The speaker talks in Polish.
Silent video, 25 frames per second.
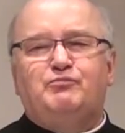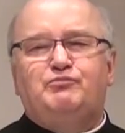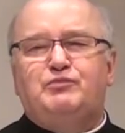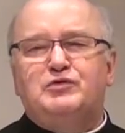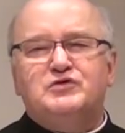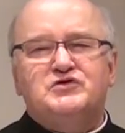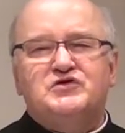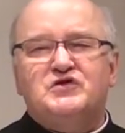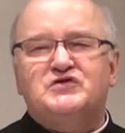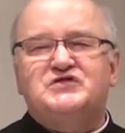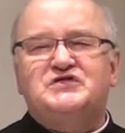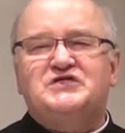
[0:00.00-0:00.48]

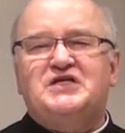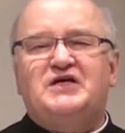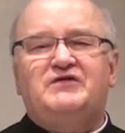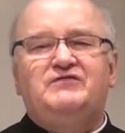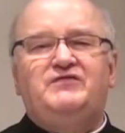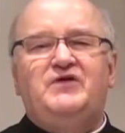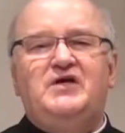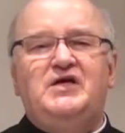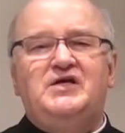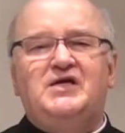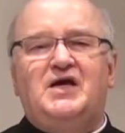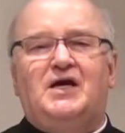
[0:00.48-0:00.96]

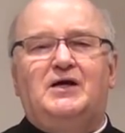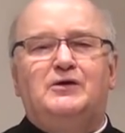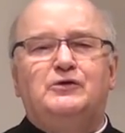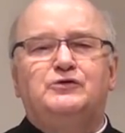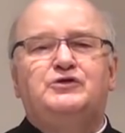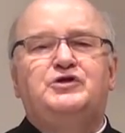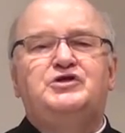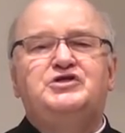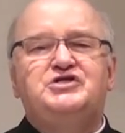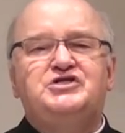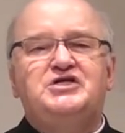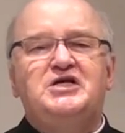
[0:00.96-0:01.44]
pozostawienia,
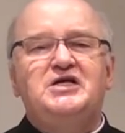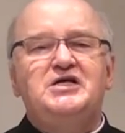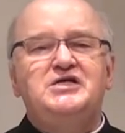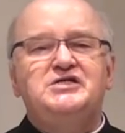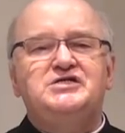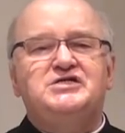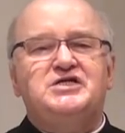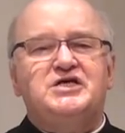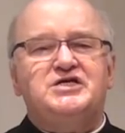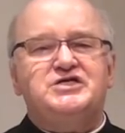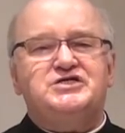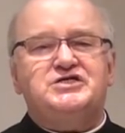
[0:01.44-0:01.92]

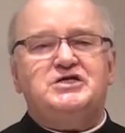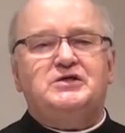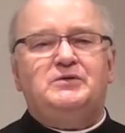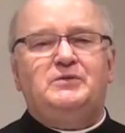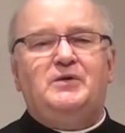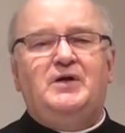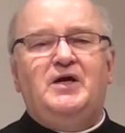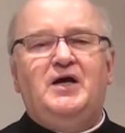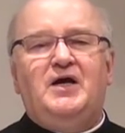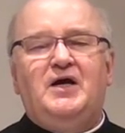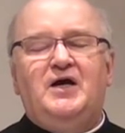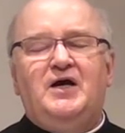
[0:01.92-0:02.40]
odcięcia
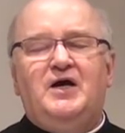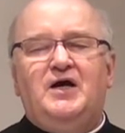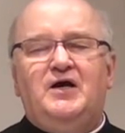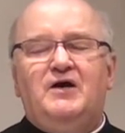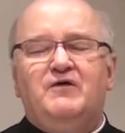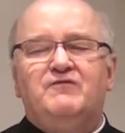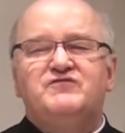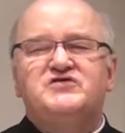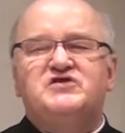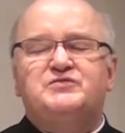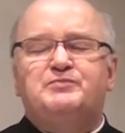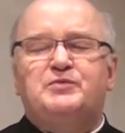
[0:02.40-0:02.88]
się
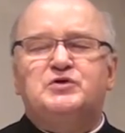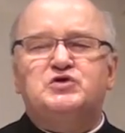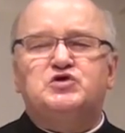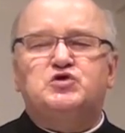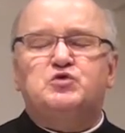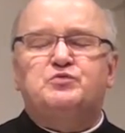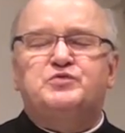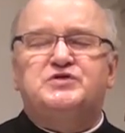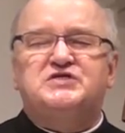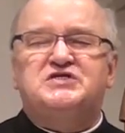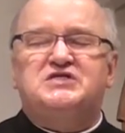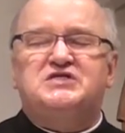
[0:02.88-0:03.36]
w sposób